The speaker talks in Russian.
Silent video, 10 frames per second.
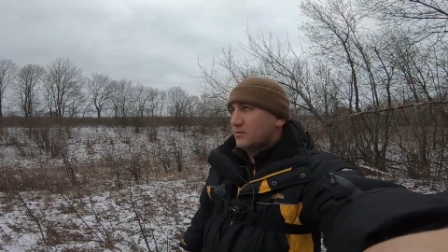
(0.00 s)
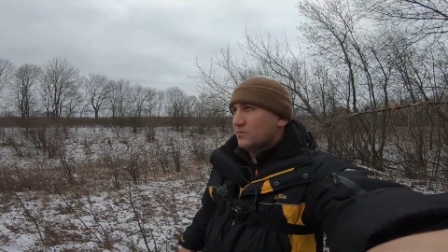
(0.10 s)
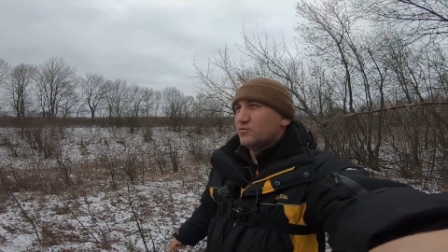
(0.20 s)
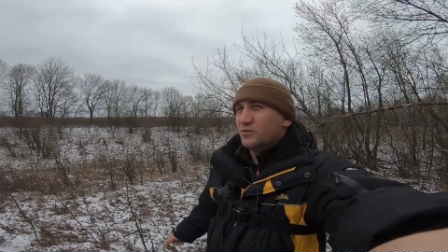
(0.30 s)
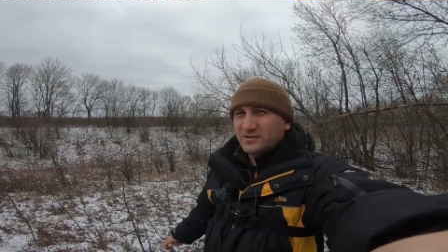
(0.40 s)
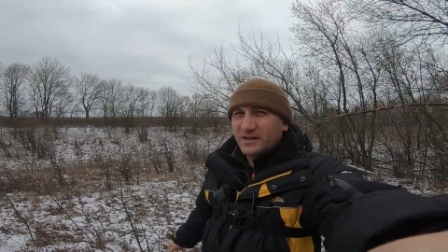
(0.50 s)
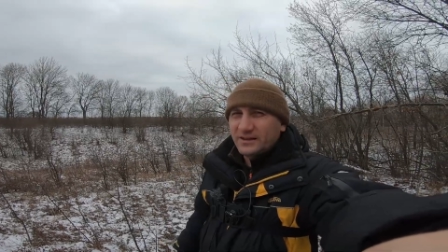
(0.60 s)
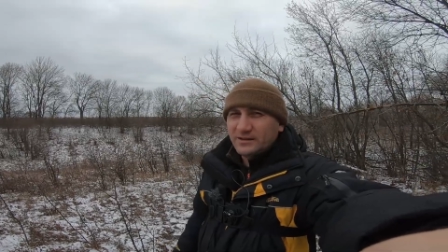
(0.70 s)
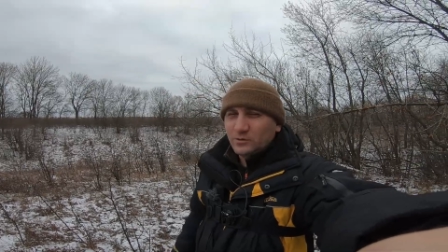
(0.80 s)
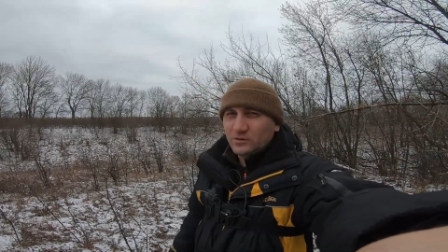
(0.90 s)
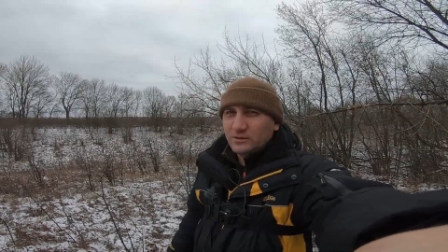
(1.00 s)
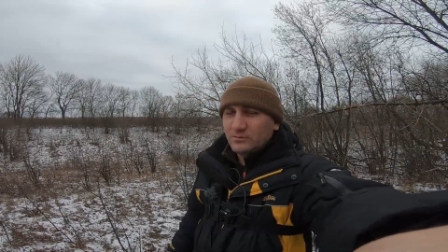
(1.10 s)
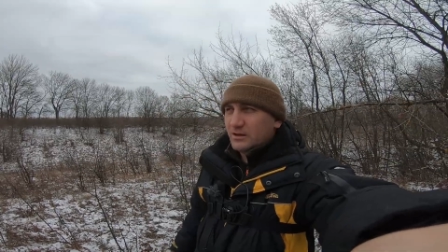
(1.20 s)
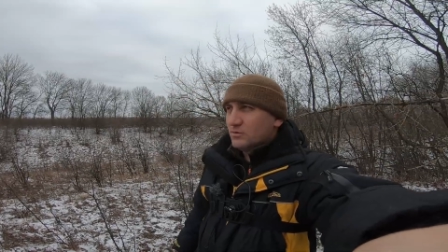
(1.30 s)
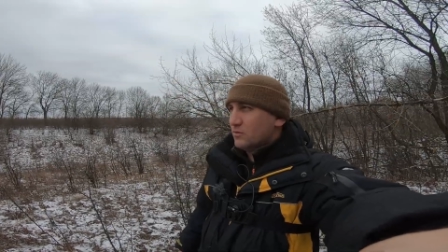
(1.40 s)
Ну, то есть реагируют на
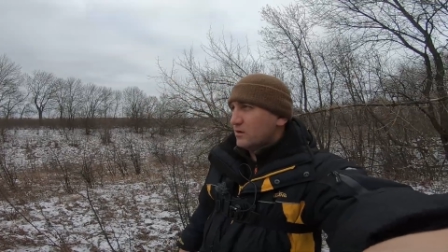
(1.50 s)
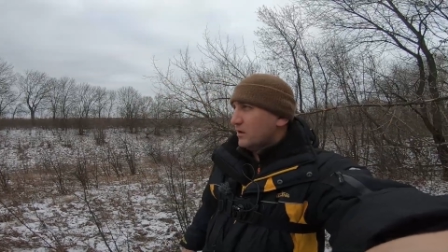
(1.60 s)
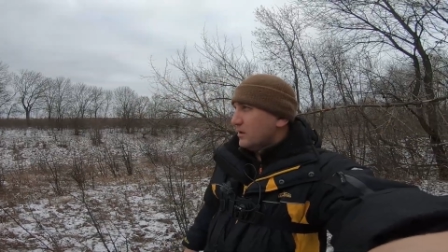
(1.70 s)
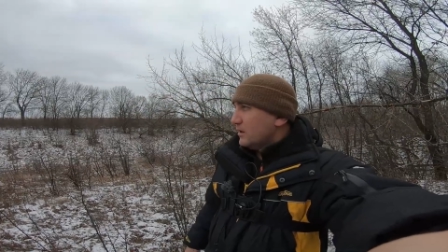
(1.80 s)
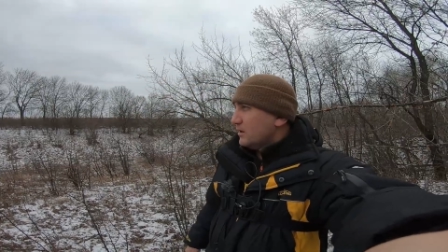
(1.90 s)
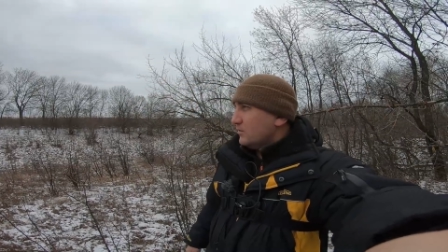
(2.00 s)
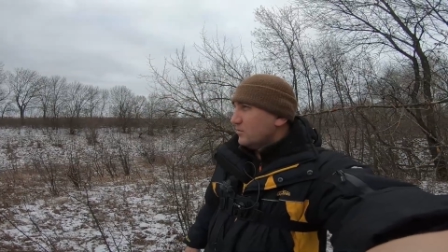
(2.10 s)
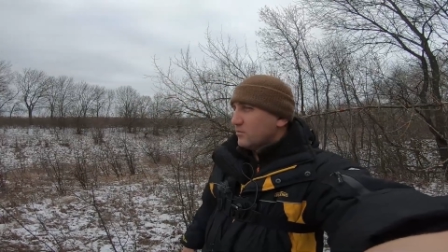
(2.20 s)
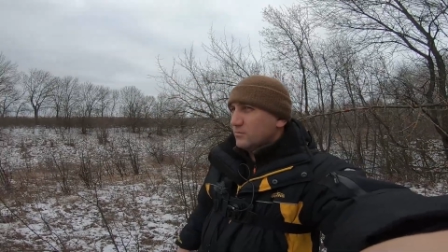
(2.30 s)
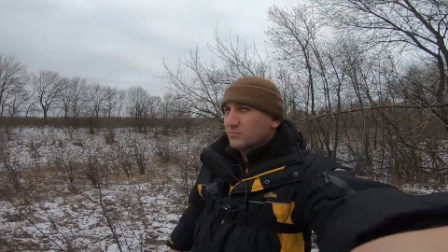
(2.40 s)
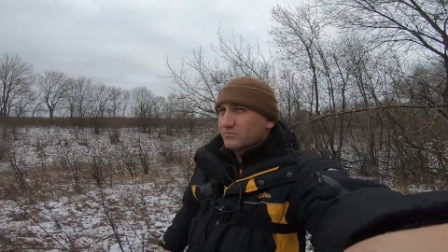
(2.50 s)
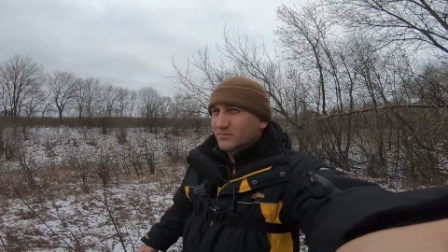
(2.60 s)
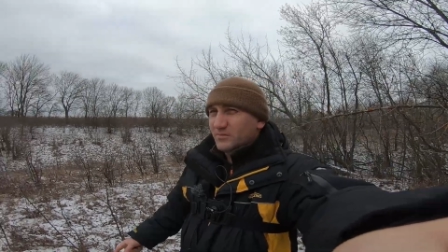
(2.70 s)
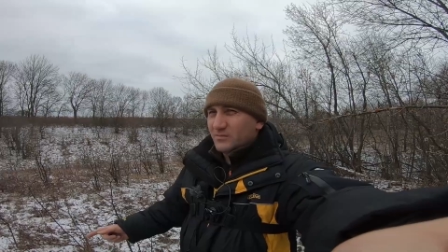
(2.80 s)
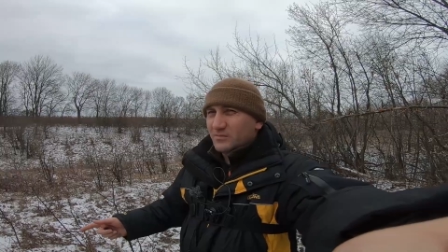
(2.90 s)
манок, но,
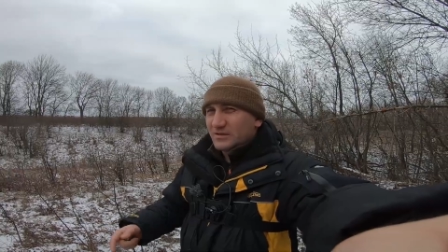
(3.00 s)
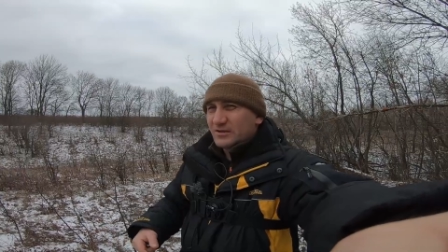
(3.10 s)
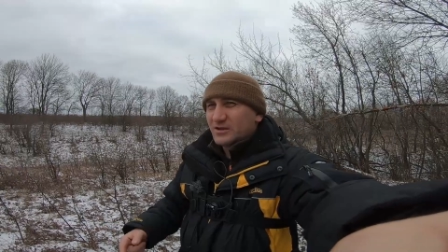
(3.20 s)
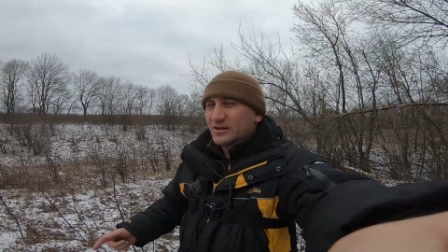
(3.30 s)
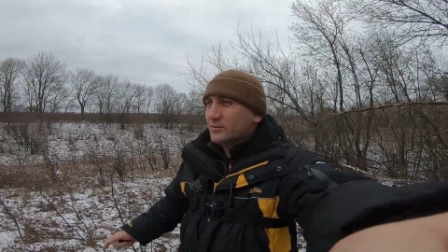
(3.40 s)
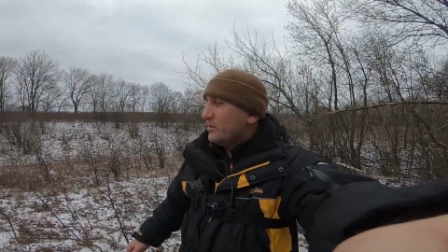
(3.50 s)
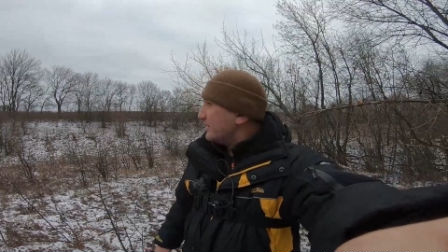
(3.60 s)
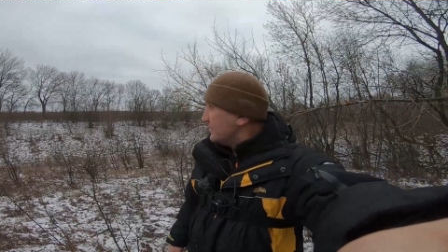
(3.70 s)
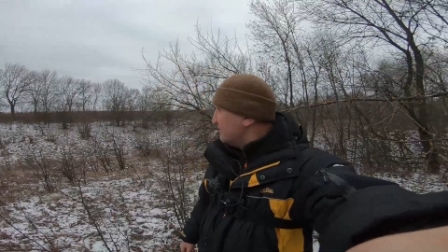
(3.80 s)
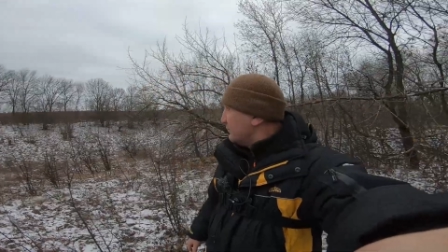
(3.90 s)
к сожалению, они